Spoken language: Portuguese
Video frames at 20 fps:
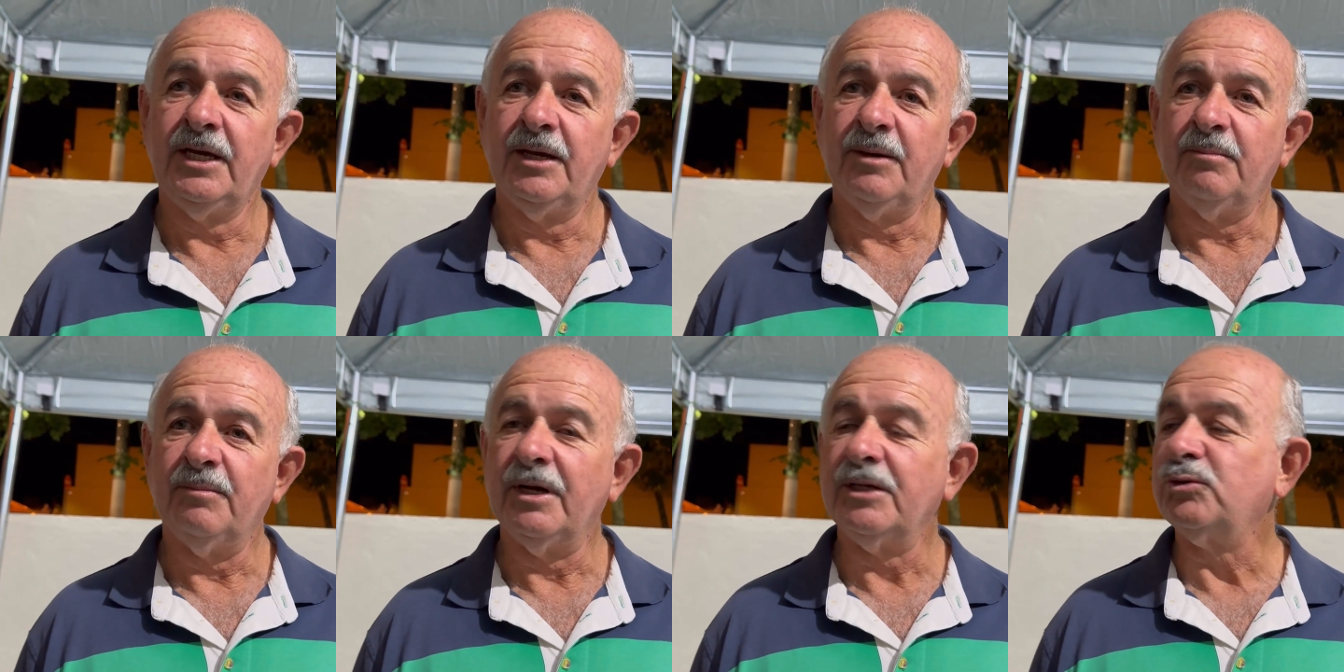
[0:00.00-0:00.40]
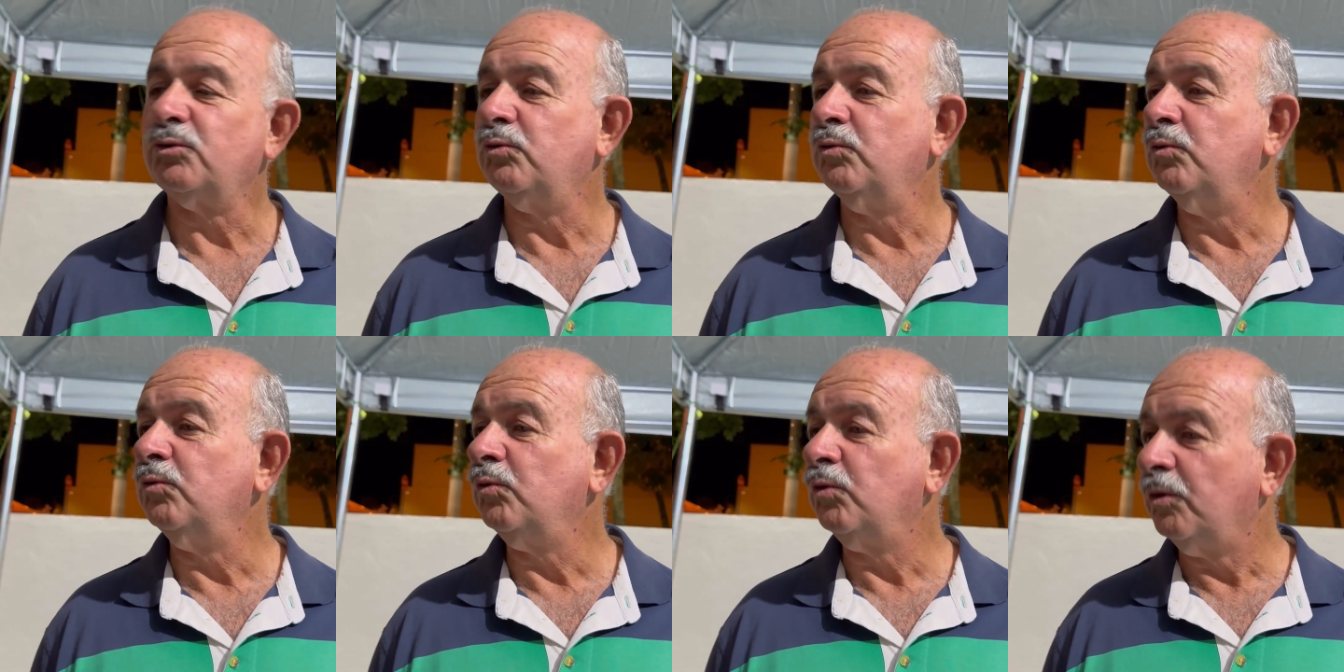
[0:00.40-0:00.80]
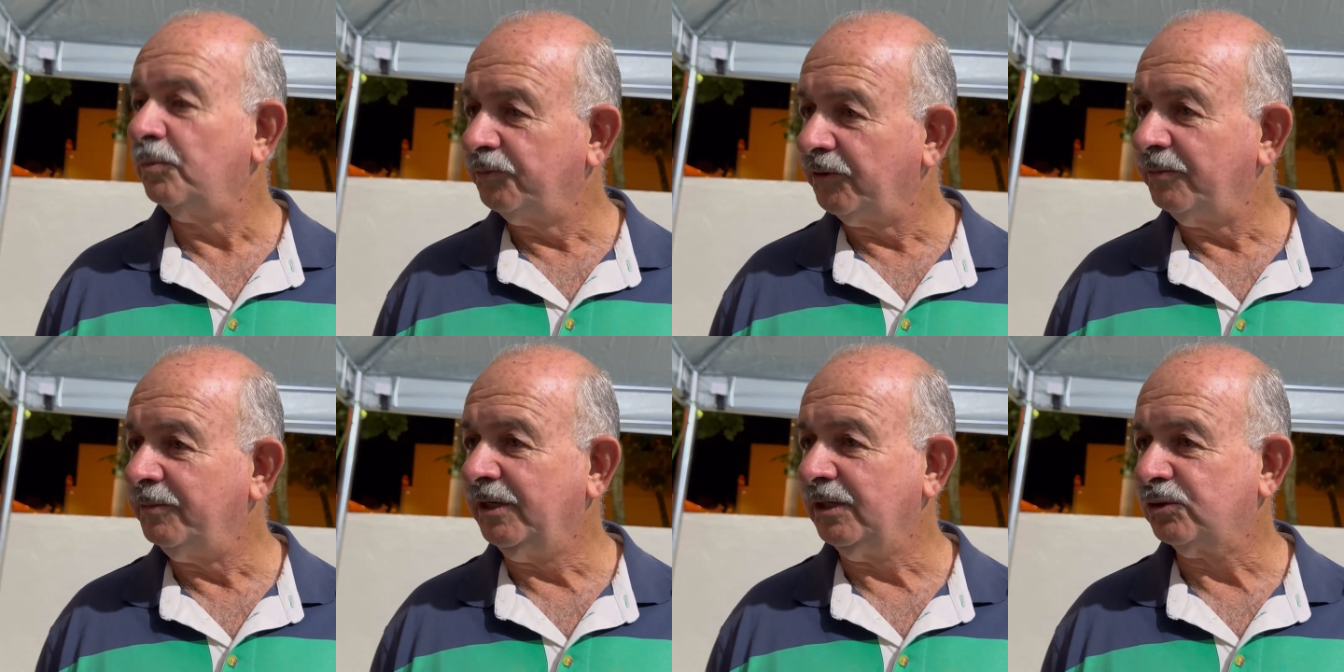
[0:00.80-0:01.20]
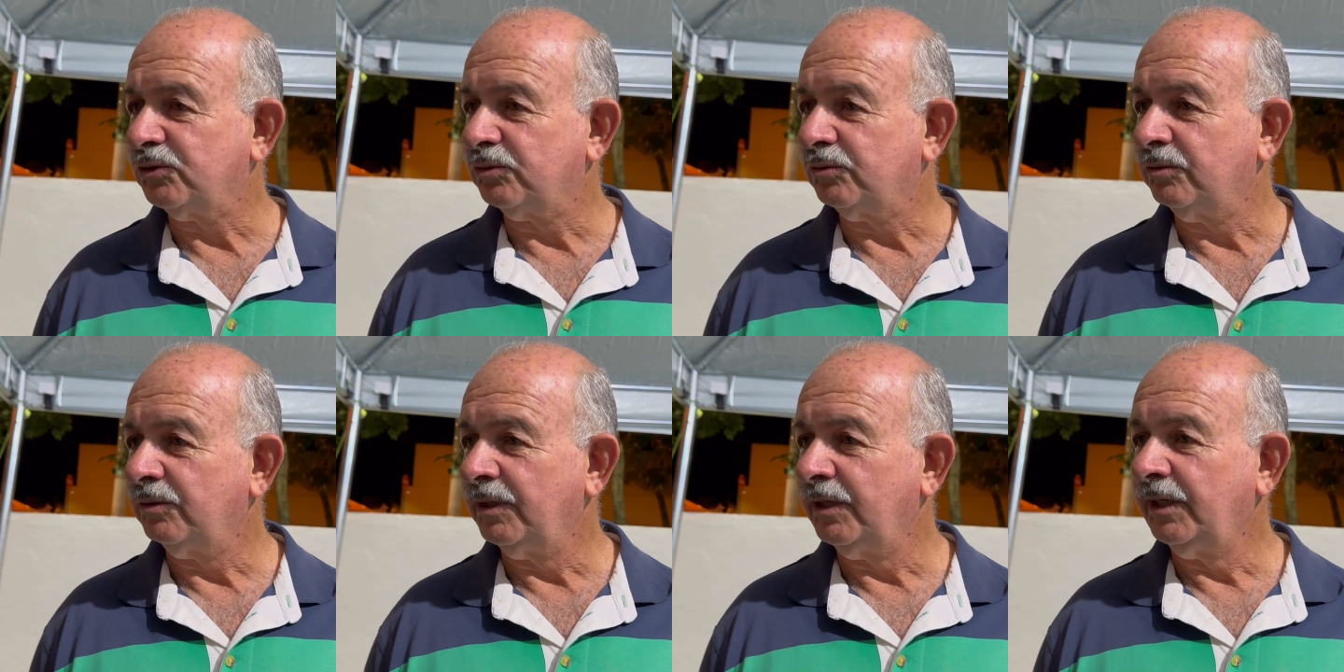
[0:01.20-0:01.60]
mas com um
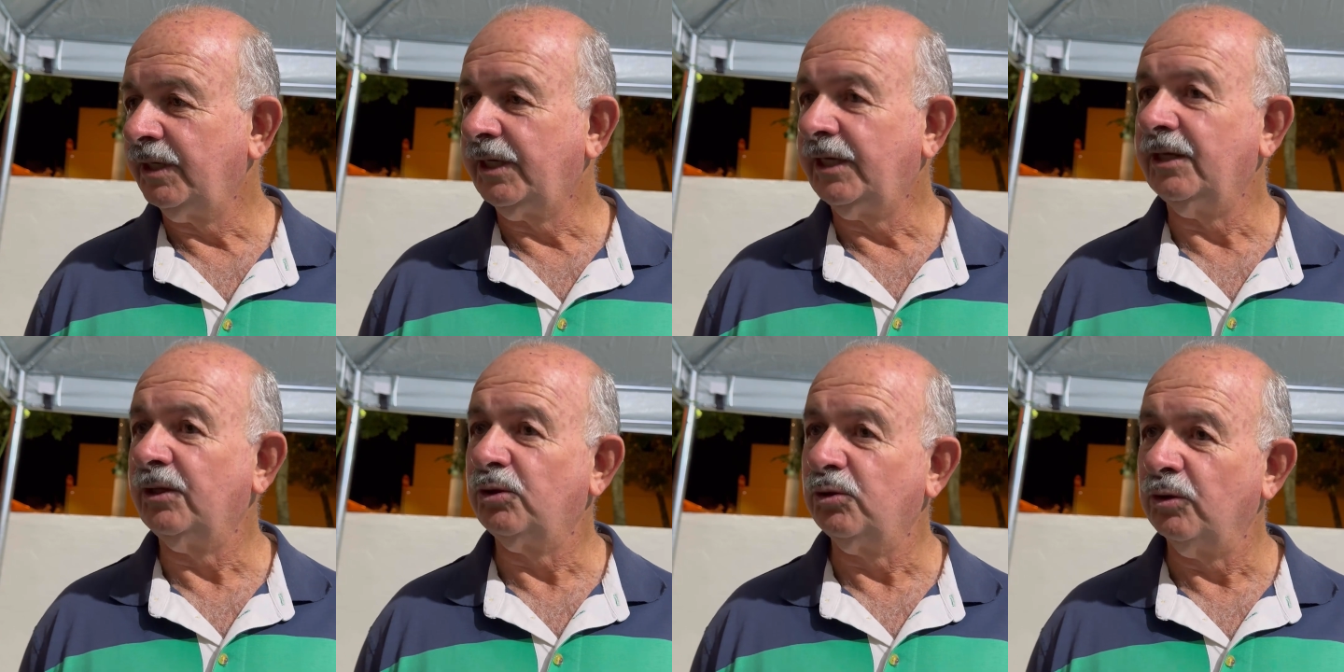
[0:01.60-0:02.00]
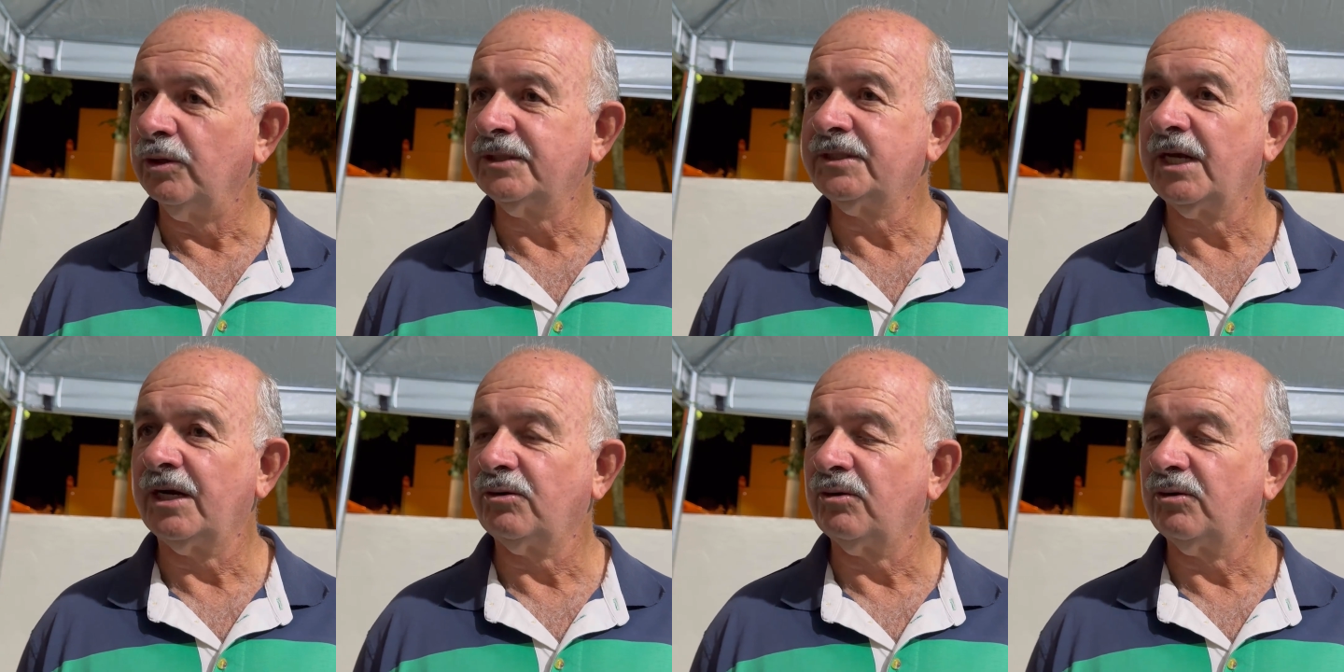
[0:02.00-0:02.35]
compromisso que todos que ele